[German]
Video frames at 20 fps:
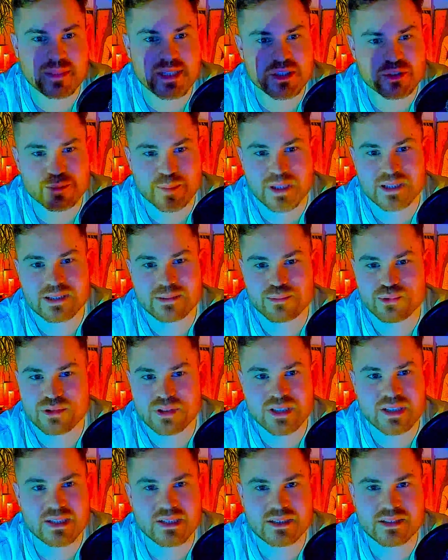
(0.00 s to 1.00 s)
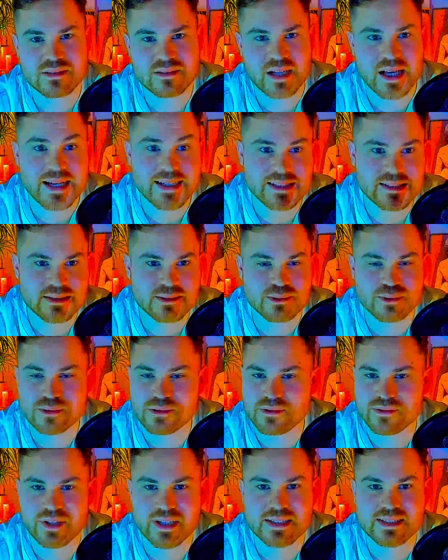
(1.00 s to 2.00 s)
entspannende Musik, leise
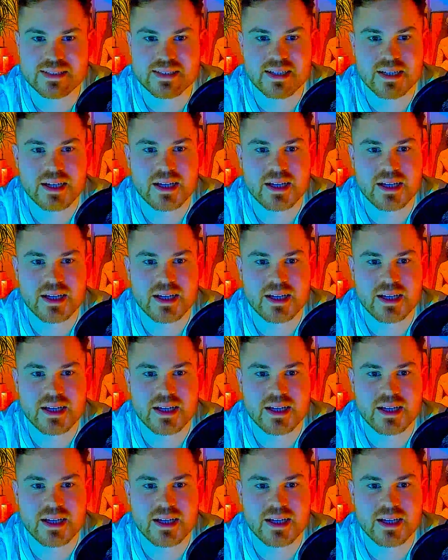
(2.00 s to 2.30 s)
irgendwas